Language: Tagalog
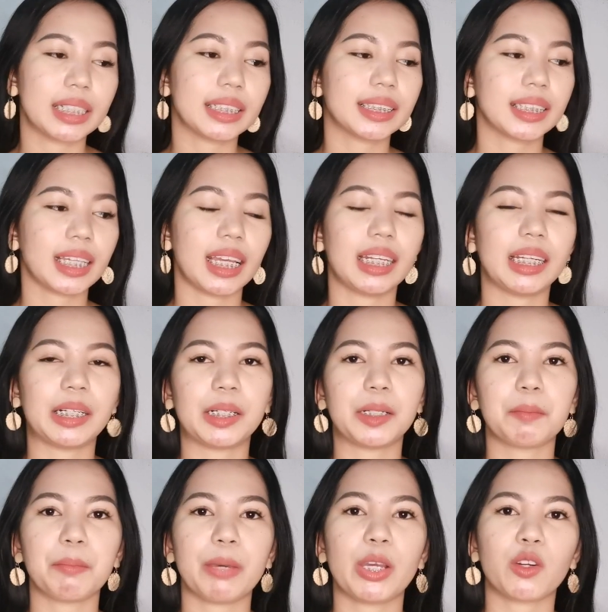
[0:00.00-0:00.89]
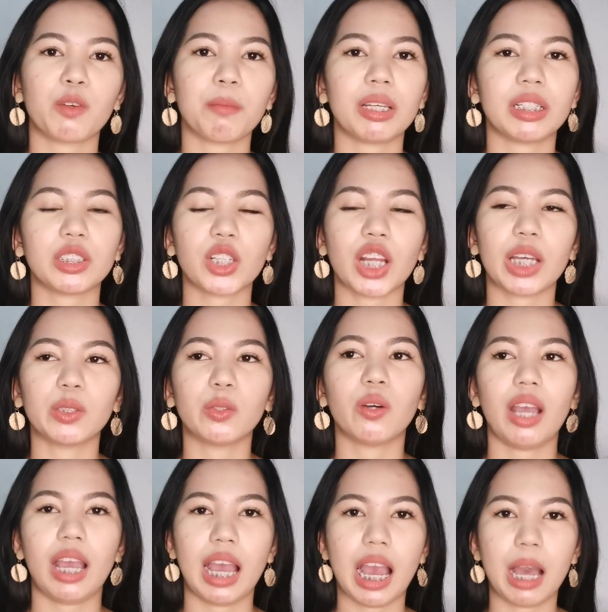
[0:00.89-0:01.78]
per seller, pero
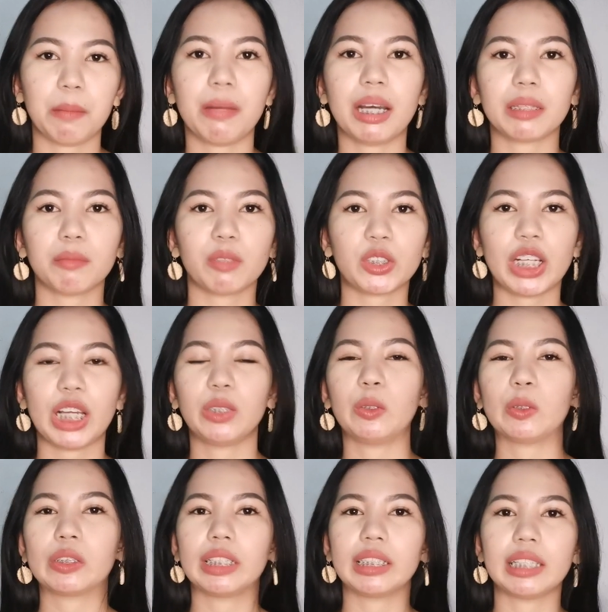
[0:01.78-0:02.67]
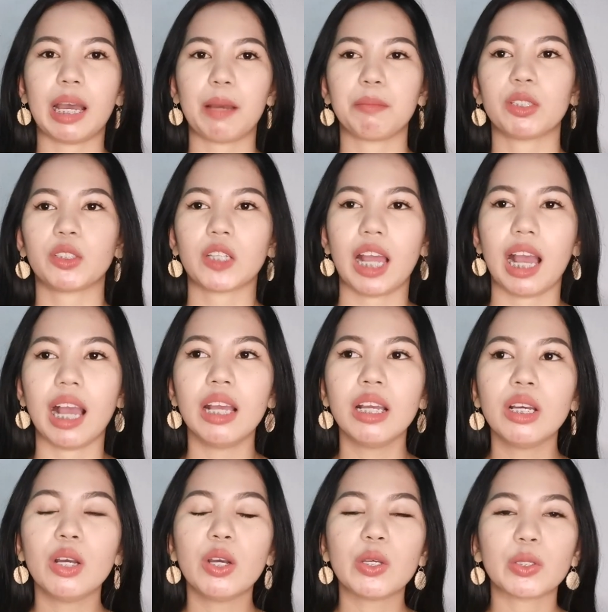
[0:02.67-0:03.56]
masyadong hahaba at masyadong dadami siya.
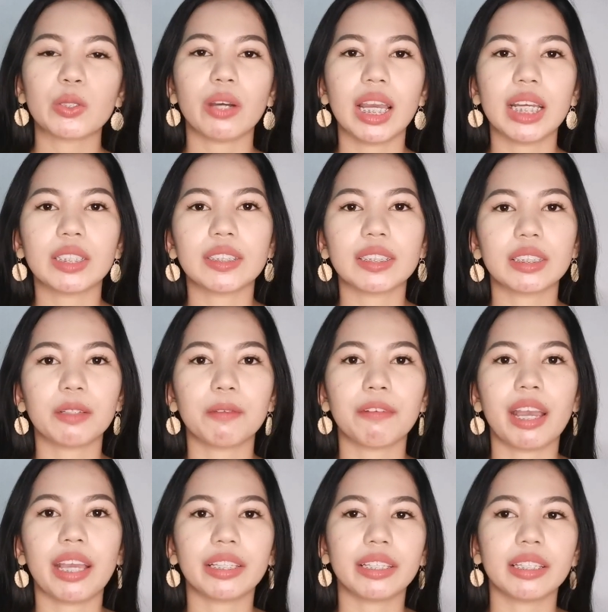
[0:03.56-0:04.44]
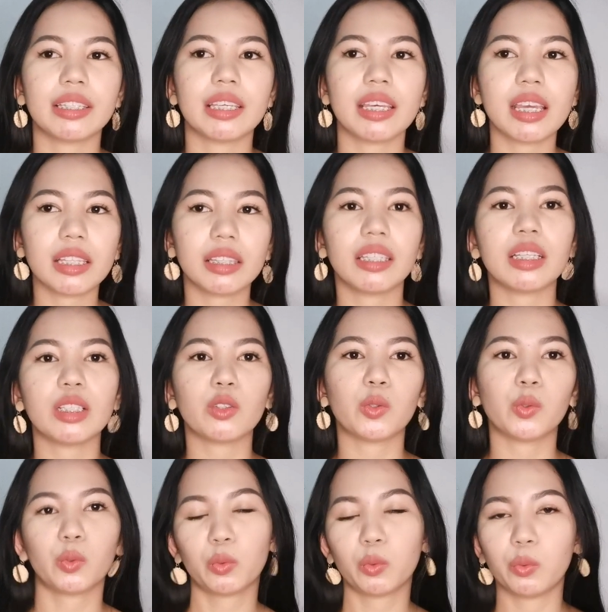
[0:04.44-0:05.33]
So, I just divided it
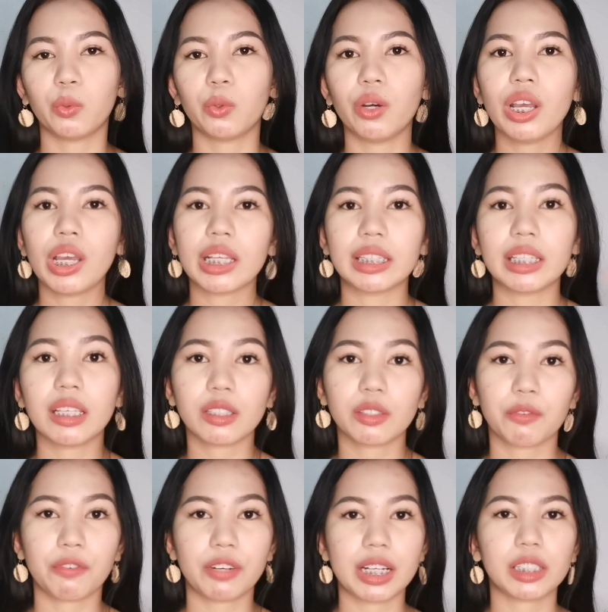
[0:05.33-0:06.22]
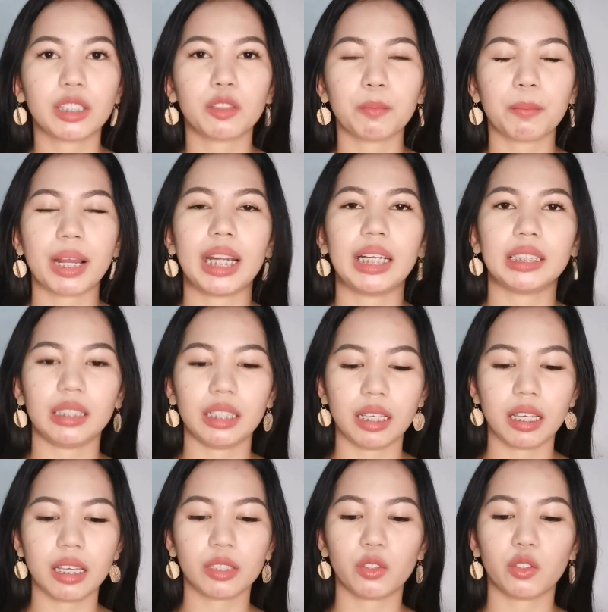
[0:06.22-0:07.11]
into two. This first part
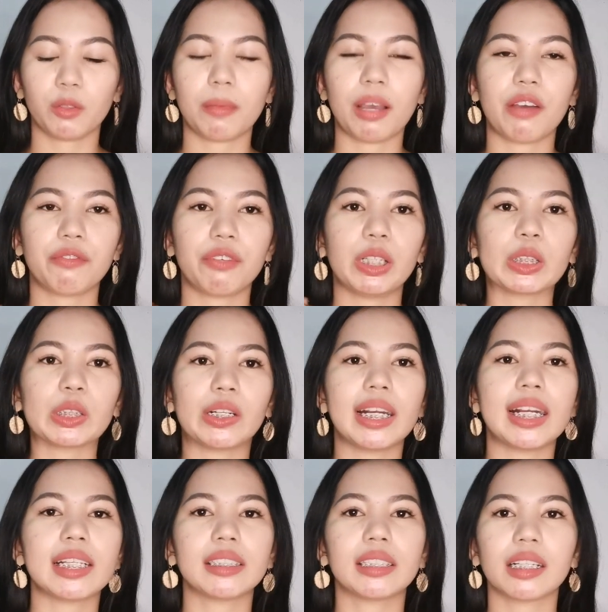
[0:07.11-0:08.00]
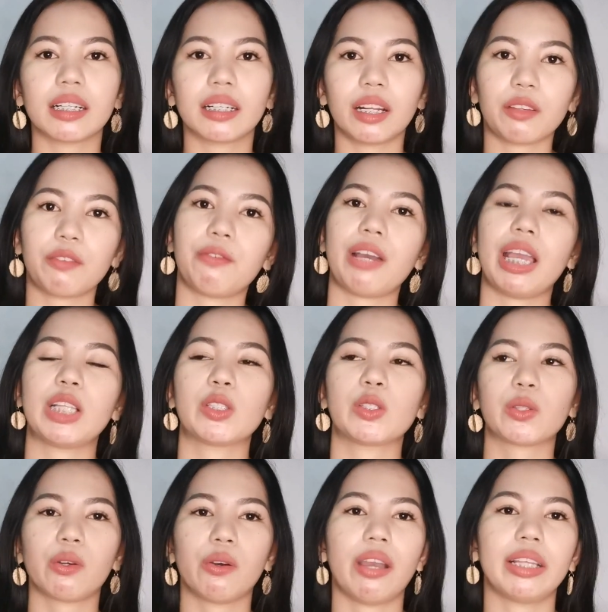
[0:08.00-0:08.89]
is yung mga Victoria's Secret
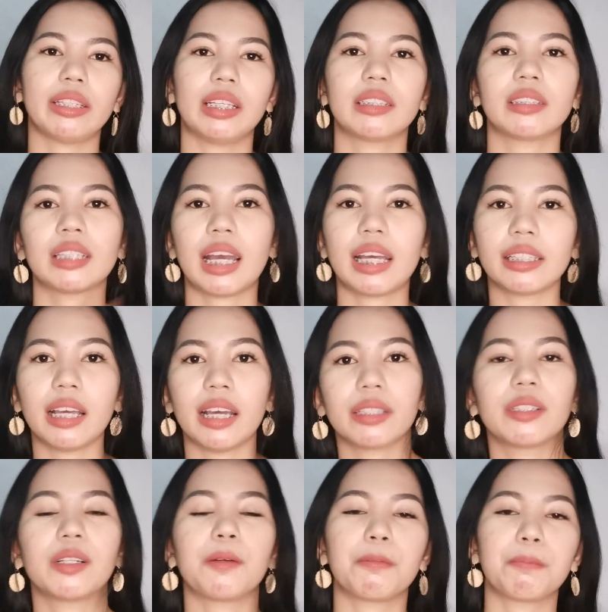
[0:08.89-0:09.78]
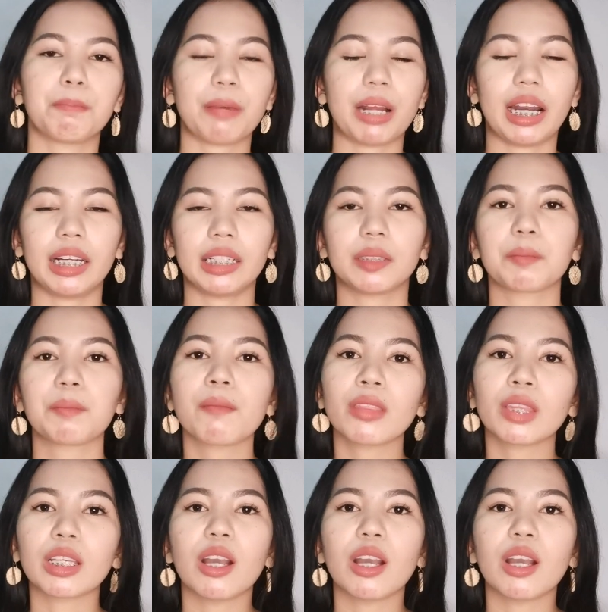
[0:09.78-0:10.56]
finds ko, and then sa another part,